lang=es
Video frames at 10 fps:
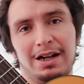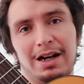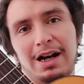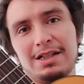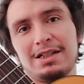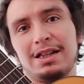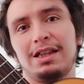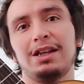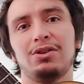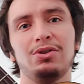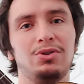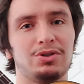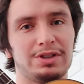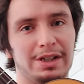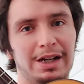ascendiendo,
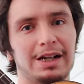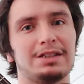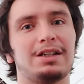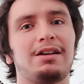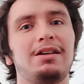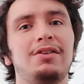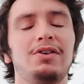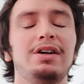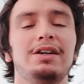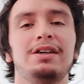o sea, hacia arriba,